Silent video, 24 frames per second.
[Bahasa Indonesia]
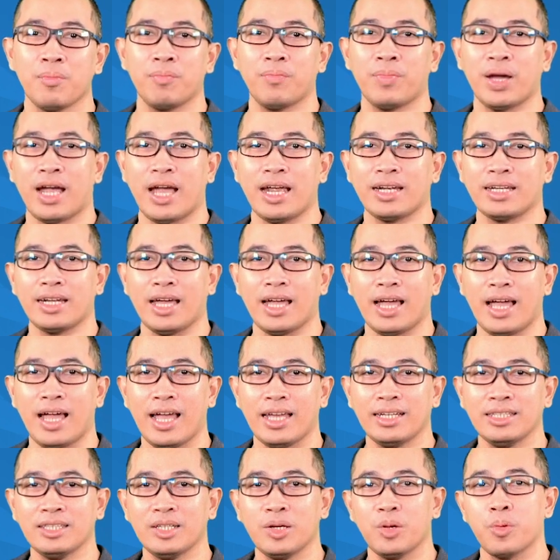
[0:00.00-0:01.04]

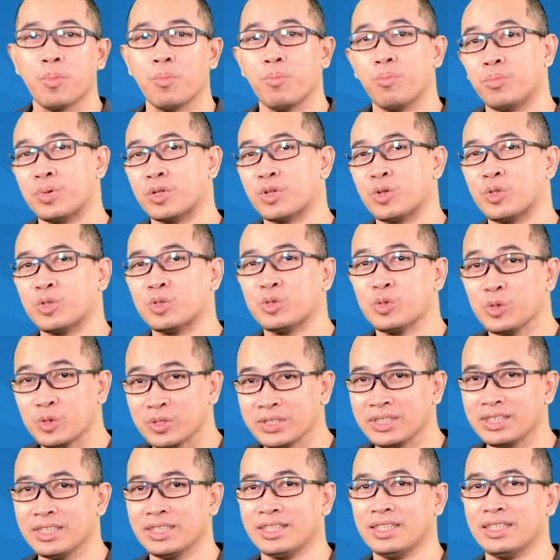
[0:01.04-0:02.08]
pengadaan,
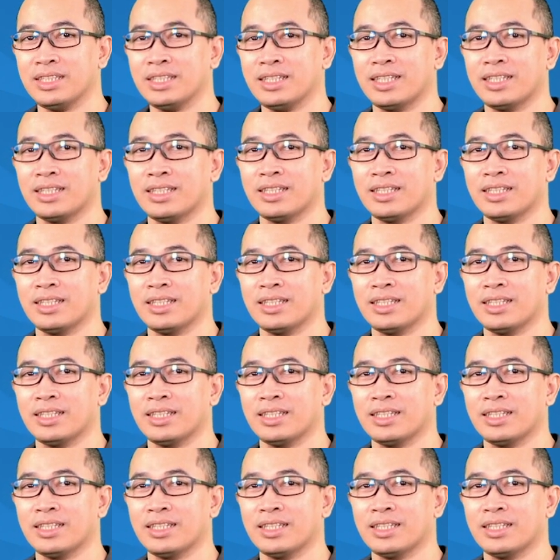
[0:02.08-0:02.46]
produksi,